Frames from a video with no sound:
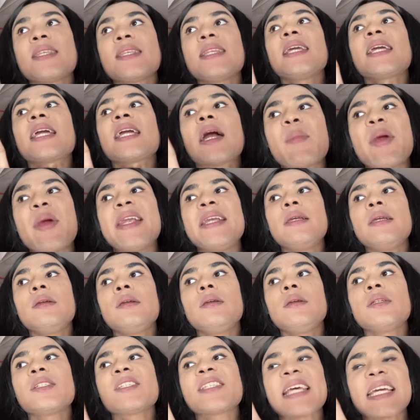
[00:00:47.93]
ने
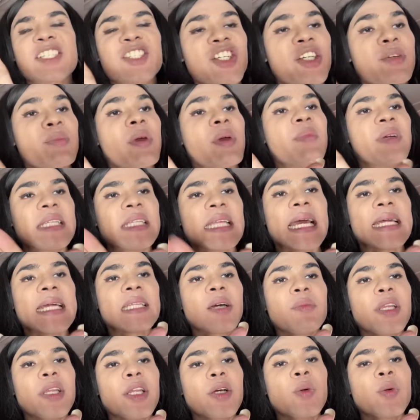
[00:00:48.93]
कमेंट सेक्शन में बताया
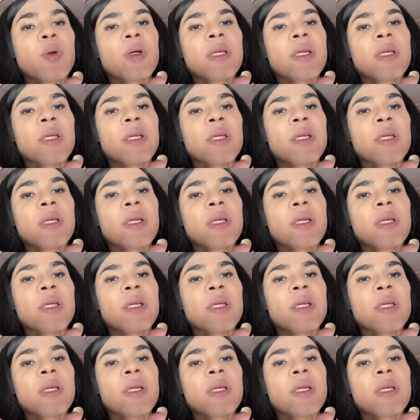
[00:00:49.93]
था मेरे को